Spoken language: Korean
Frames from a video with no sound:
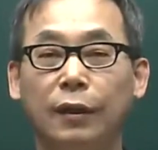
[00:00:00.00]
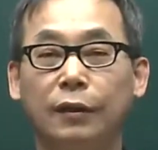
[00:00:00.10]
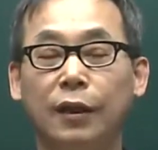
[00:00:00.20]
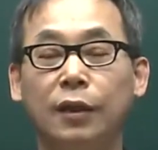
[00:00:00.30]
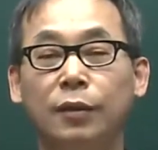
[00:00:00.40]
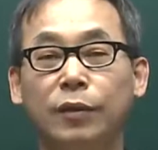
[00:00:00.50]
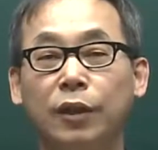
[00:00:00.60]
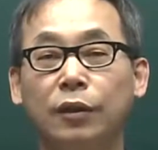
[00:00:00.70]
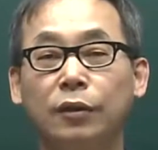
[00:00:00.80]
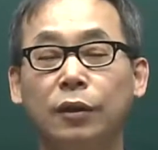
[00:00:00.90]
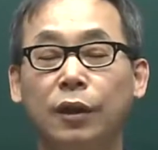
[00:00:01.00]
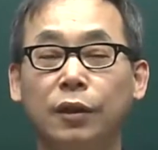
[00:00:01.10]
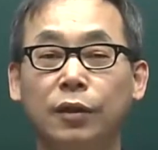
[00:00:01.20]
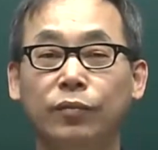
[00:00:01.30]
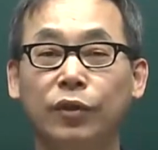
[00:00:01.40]
아, 3급 자격증을
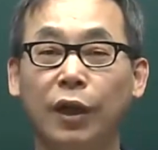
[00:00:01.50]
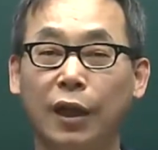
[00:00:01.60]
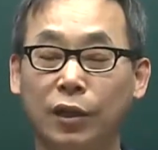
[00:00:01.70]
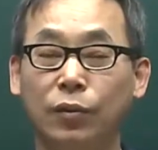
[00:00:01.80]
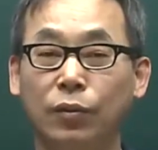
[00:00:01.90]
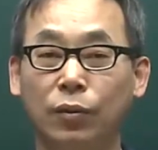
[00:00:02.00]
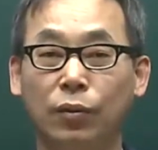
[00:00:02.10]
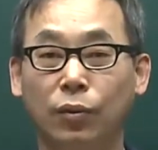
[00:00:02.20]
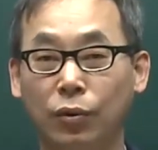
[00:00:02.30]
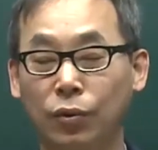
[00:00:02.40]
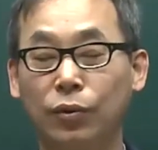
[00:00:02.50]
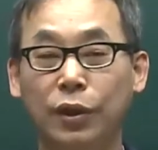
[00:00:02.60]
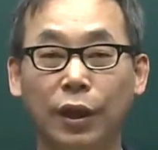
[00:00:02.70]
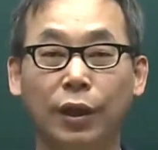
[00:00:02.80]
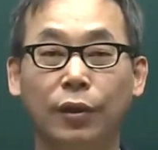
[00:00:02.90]
가지신 분이 아직도
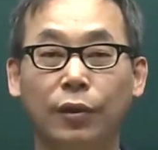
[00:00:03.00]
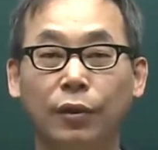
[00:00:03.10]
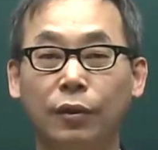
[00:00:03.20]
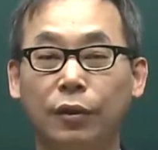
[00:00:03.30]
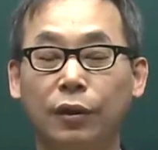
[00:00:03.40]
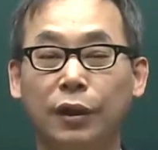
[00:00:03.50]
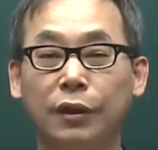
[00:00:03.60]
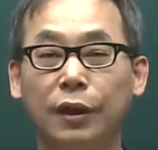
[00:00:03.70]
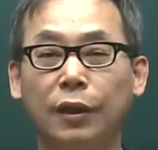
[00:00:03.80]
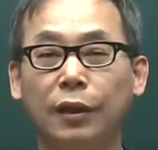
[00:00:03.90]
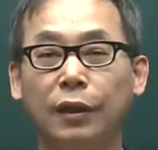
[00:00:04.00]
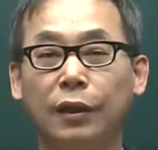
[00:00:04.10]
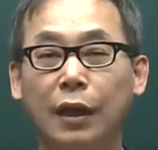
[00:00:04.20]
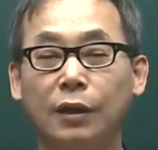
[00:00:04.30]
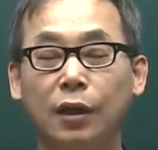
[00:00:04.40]
존재해요. 그러나 이제
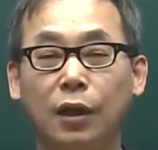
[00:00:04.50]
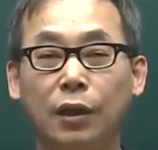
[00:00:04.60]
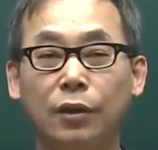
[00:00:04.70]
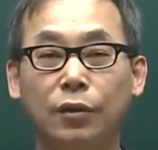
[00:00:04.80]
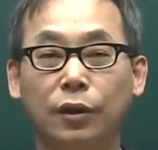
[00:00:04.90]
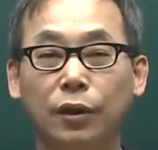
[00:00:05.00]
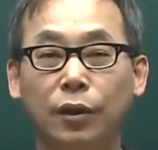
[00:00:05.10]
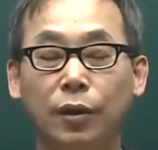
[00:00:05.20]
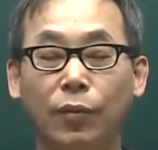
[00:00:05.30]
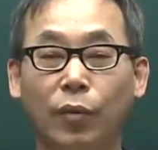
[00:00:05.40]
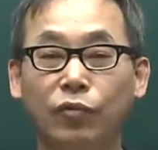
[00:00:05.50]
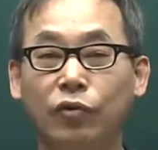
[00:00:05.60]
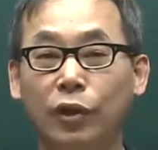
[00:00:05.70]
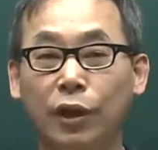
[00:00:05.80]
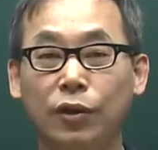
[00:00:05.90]
양성 과정이
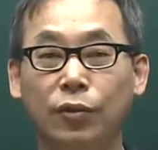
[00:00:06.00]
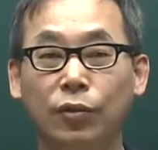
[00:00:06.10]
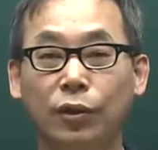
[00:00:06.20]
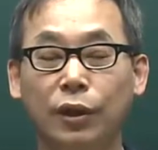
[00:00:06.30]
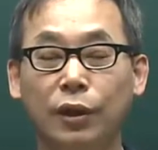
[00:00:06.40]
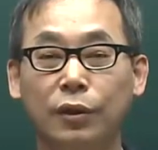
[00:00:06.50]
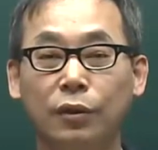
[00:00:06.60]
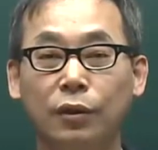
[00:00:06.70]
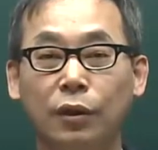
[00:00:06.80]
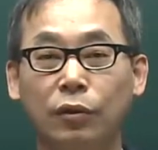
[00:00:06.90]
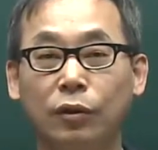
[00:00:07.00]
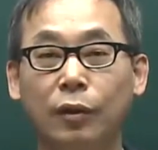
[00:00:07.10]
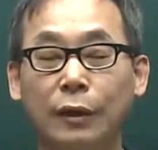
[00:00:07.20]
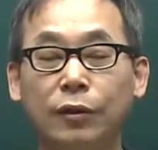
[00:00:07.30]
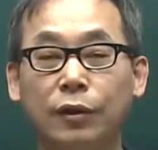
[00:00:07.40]
법률 개정으로 인해서 그
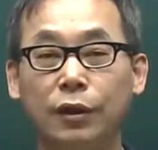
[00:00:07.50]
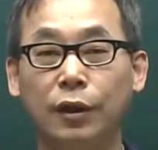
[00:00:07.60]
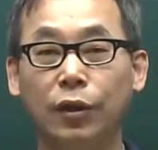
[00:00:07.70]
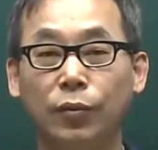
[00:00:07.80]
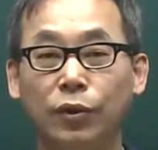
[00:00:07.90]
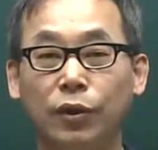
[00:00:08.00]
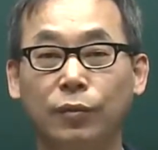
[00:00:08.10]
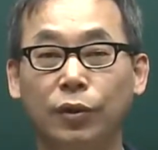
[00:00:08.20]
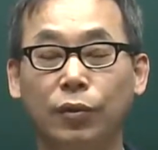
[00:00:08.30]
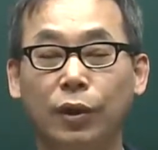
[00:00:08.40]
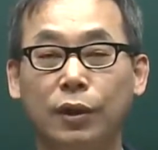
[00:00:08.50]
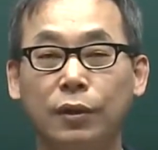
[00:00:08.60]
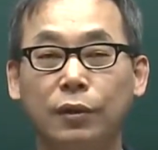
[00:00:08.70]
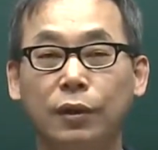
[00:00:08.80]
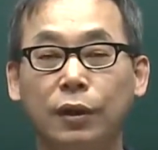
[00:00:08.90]
과정 자체가 없어짐을
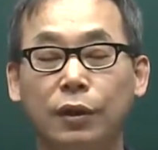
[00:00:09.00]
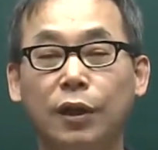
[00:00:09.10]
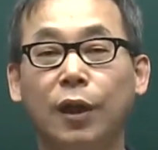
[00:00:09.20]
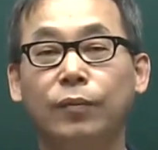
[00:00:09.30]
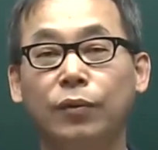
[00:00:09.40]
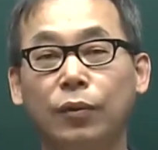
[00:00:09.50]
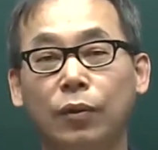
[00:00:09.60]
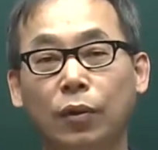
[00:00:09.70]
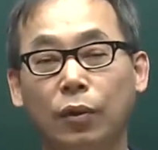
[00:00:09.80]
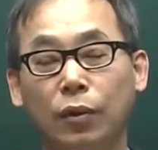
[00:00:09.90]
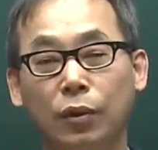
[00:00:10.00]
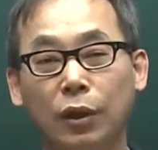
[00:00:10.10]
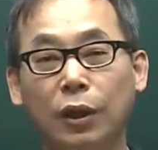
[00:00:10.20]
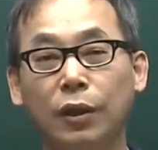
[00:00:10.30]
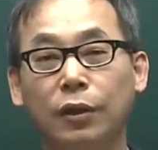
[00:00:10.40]
통해서 이제 앞으로 어,
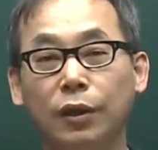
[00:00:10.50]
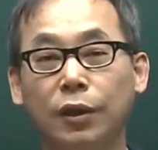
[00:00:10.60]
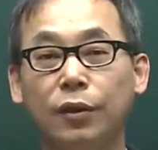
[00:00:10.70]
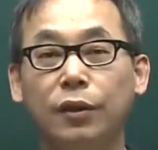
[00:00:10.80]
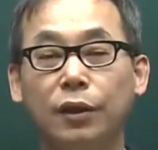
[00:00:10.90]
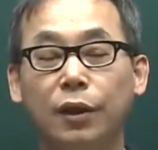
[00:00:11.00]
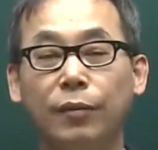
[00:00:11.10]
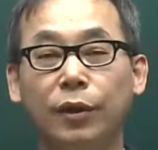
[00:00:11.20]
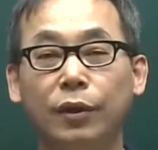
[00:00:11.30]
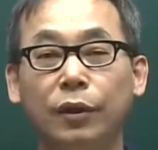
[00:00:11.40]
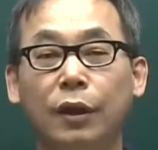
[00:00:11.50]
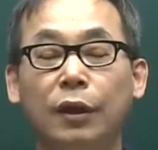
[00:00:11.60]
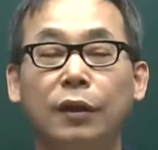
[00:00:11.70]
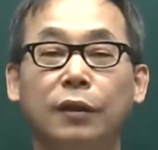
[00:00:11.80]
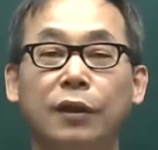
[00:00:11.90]
1년, 2년 지나면은
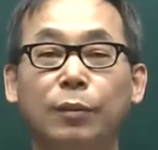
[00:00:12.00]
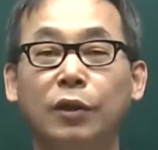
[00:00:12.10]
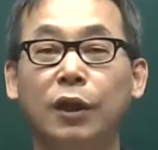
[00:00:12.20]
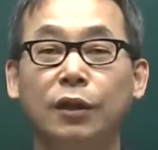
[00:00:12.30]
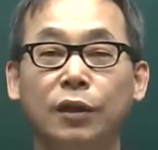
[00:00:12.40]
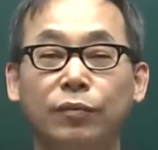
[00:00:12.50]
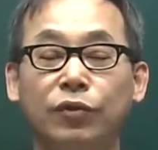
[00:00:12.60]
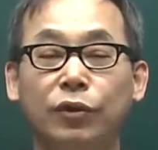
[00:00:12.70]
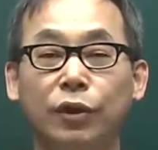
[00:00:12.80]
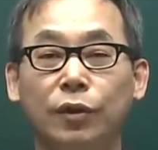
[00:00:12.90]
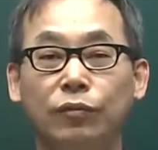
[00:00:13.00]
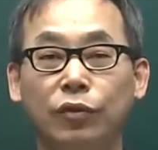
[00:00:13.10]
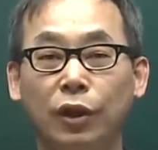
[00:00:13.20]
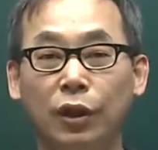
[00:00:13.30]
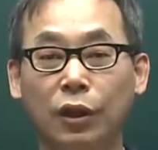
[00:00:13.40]
3급 아, 가지신 분들이 전부
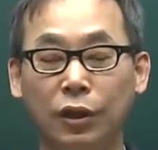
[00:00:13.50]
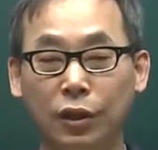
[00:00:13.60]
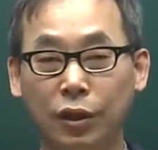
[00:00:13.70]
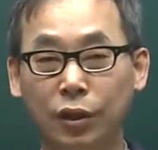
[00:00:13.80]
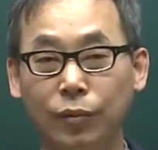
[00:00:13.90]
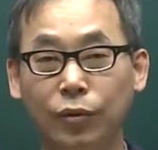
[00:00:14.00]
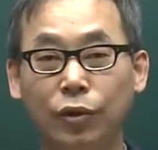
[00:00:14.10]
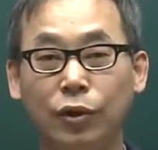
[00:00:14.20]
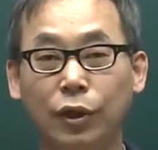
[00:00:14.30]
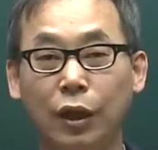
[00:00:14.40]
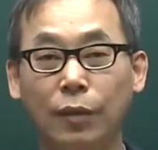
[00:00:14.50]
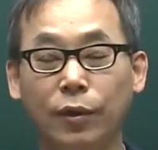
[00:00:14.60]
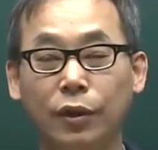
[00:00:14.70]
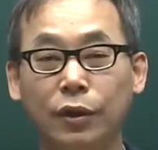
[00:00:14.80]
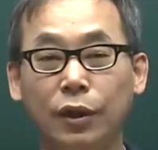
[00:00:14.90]
다 2급으로
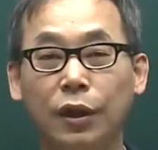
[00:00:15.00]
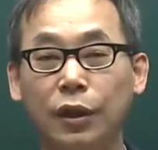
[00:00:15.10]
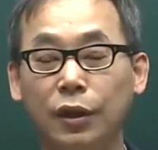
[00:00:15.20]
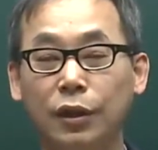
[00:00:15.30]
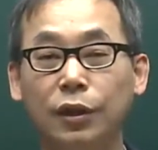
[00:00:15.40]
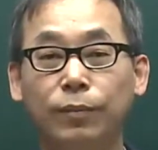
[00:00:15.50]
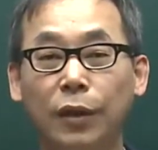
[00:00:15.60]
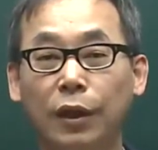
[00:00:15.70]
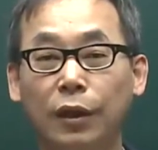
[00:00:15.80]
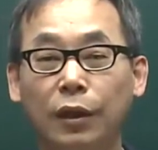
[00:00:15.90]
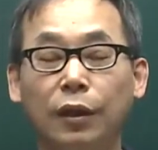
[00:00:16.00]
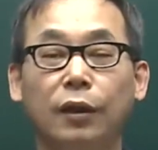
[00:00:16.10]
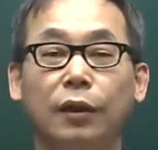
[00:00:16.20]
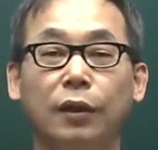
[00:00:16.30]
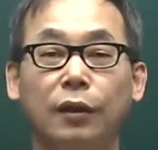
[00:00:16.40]
전환하면 이제
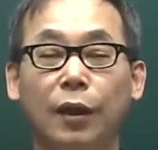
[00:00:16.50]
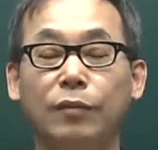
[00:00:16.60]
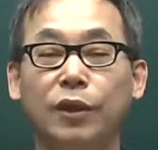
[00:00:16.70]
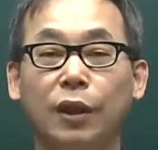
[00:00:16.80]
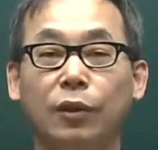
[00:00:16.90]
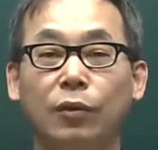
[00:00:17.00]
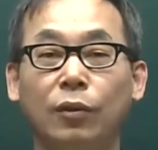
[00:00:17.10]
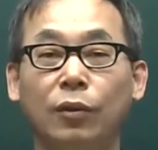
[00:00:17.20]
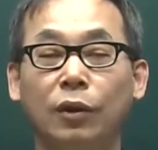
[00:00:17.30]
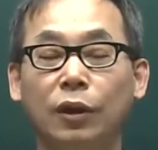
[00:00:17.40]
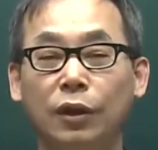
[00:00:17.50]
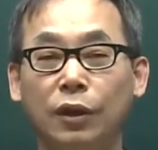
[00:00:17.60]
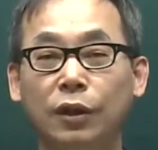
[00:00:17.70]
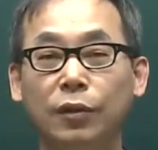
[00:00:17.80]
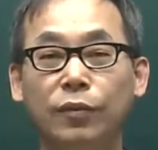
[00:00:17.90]
2급밖에 남지 않고
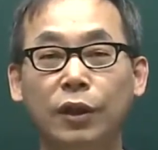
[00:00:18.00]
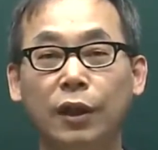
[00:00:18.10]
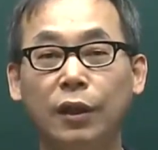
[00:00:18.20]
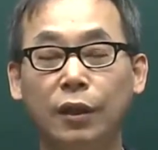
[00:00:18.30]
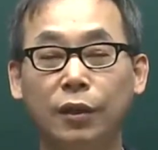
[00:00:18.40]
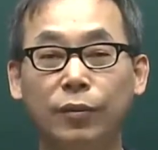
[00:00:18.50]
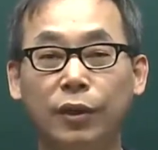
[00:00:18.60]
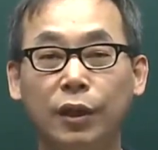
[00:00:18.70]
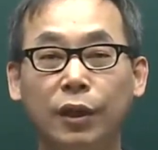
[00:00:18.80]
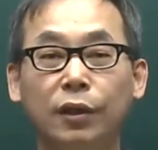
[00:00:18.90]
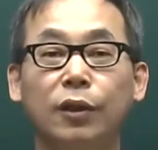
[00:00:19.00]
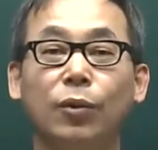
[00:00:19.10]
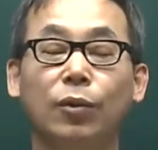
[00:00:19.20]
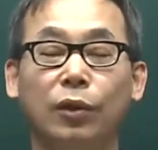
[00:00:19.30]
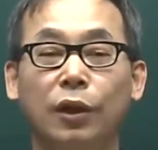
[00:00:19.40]
2급이냐 1급이냐 이제
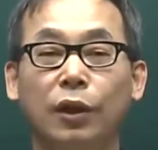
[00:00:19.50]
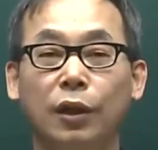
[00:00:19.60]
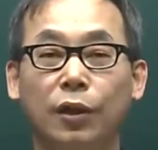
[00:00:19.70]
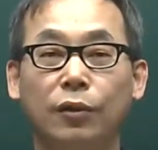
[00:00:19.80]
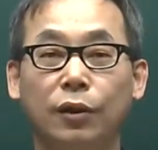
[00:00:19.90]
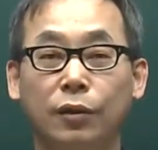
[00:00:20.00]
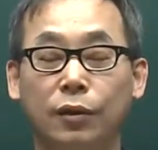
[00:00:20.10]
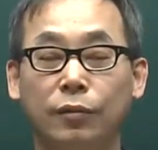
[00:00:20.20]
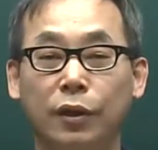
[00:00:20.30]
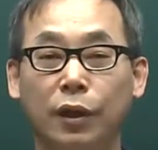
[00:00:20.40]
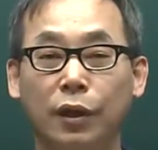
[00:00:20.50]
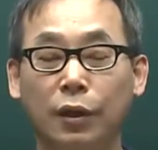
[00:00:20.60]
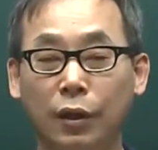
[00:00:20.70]
이렇게 되어질 것입니다.